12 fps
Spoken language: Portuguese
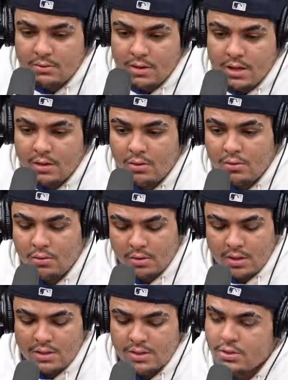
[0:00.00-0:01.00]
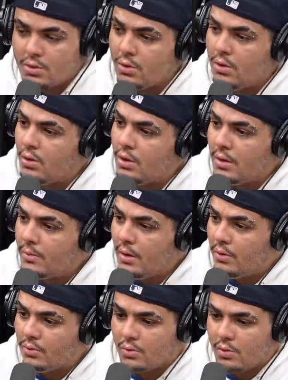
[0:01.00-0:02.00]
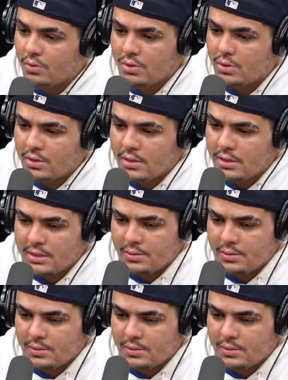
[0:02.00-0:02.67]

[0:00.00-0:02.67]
do que, do que te estourou, né, mano Sim.